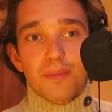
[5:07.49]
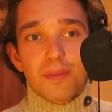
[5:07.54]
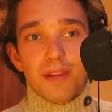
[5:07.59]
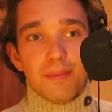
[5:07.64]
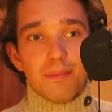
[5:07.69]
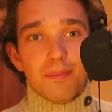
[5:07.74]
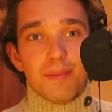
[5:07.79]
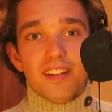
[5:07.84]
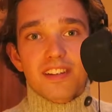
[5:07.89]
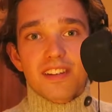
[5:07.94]

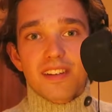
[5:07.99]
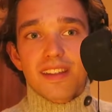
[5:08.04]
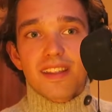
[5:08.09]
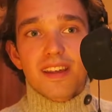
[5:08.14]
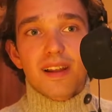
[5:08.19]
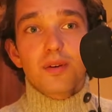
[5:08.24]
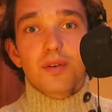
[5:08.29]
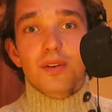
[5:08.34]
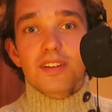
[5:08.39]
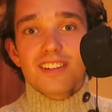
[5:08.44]
mais ma chaîne
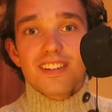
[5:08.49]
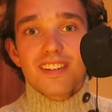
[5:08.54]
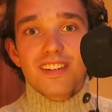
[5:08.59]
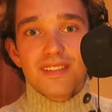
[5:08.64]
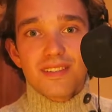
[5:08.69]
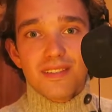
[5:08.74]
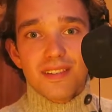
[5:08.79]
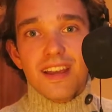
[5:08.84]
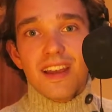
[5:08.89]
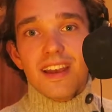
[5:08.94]
à
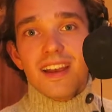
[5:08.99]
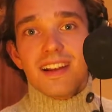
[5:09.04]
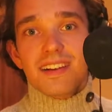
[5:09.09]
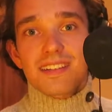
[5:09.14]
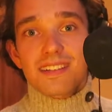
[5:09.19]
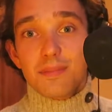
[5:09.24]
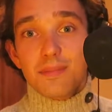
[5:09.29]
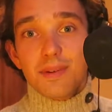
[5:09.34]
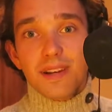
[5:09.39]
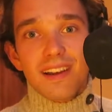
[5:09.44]
l'origine, elle
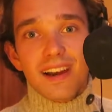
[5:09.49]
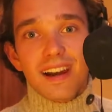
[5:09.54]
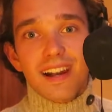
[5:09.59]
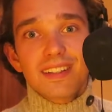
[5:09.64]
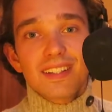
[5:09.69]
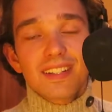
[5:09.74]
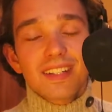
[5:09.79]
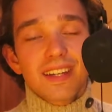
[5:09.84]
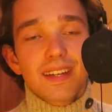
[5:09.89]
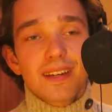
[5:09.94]
s'appelait
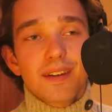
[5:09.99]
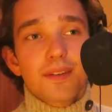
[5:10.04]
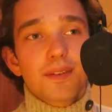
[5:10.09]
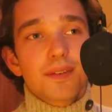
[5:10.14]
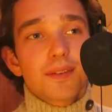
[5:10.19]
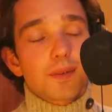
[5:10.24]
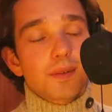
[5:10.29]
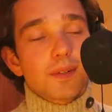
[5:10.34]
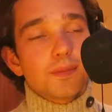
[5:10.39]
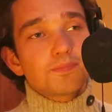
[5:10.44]
Alter Egon,
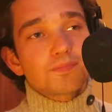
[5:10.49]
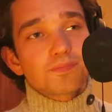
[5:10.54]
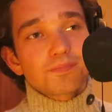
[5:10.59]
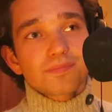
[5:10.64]
tu vois.